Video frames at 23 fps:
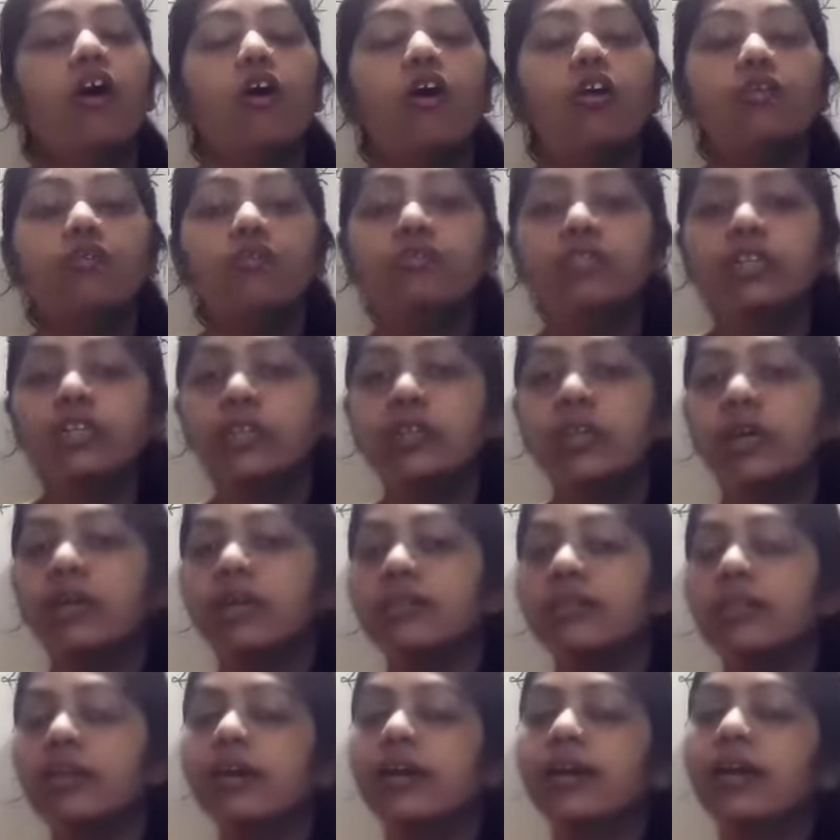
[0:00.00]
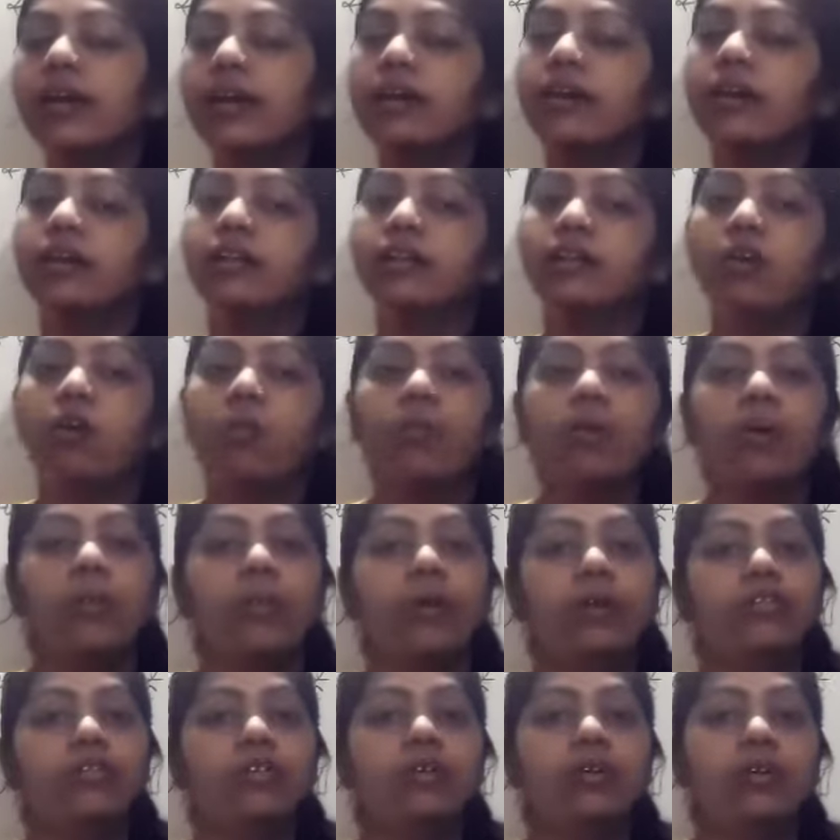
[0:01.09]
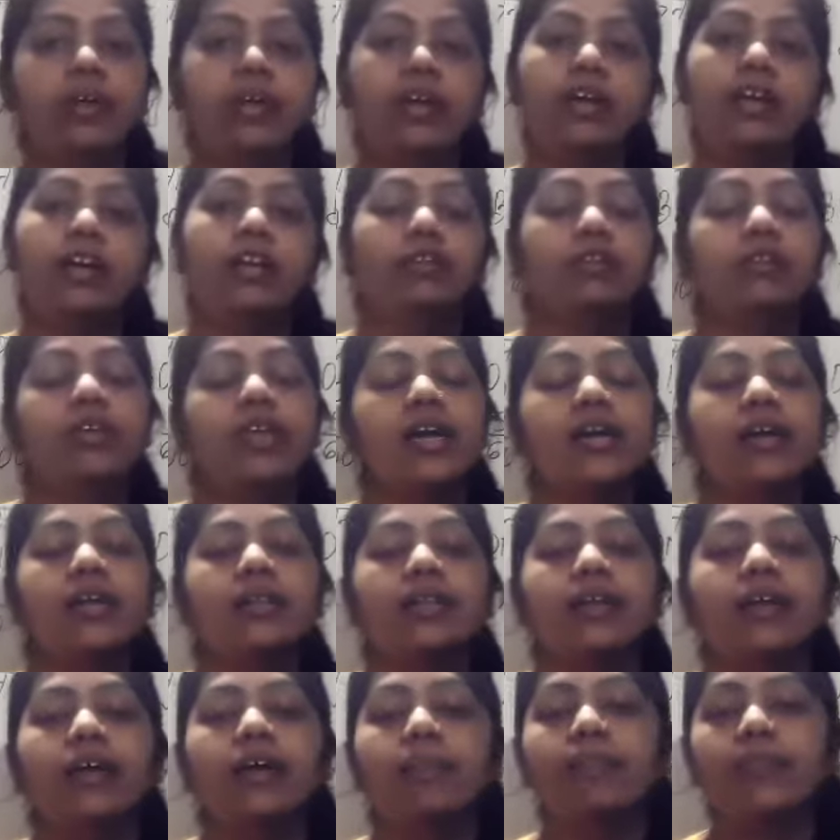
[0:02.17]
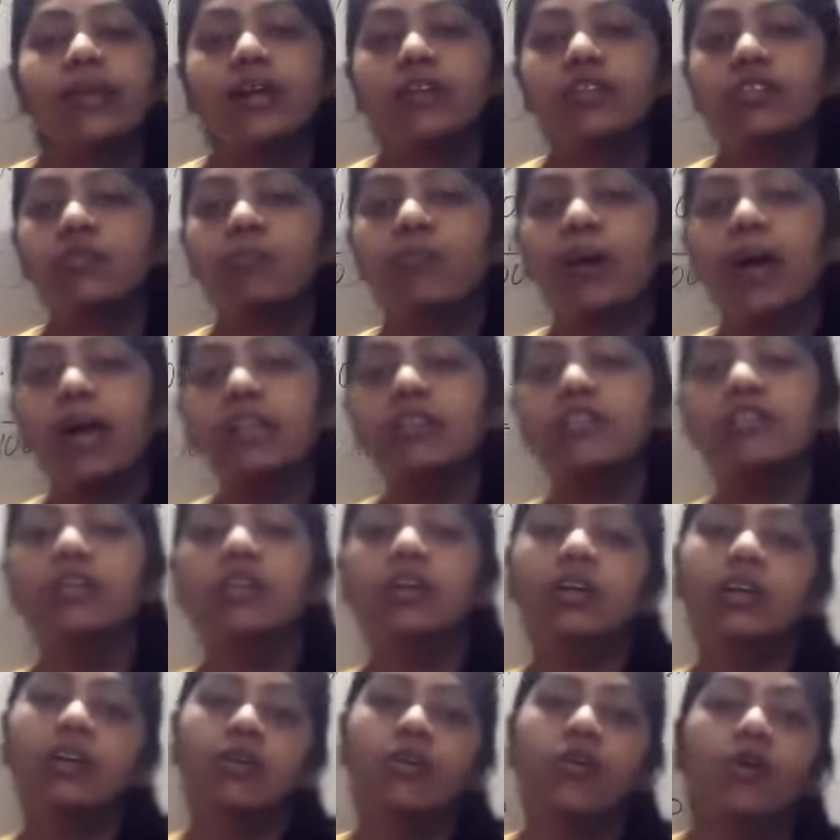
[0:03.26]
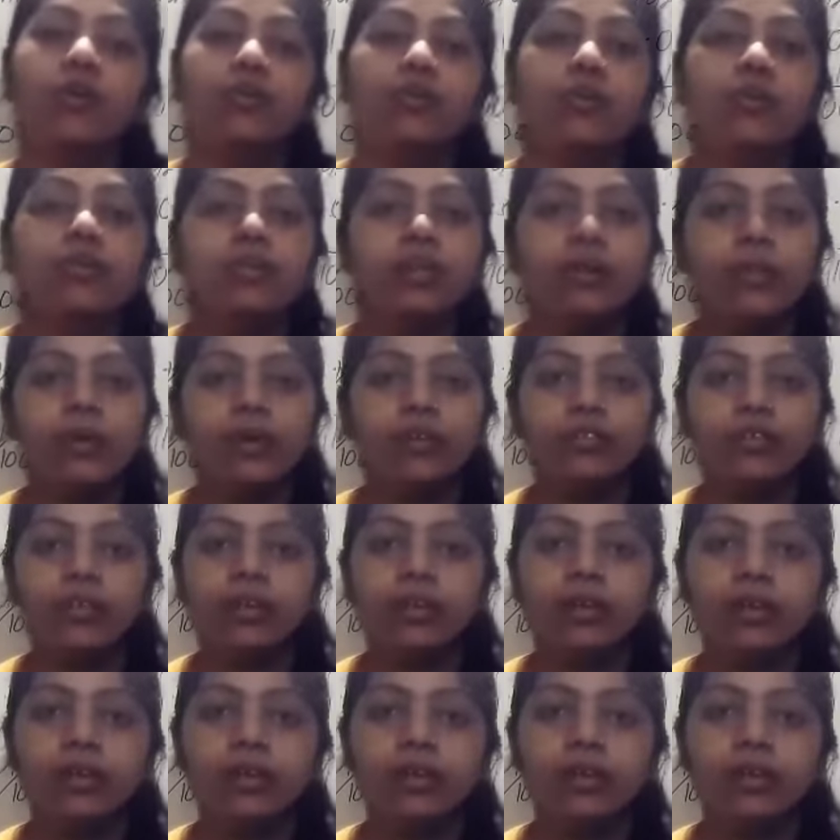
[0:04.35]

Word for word: और उसी तरह से रिलेट करते हुए क्वेश्चन हैं देख लेते हैं अब नेक्स्ट पाँच कौन कौन से क्वेश्चन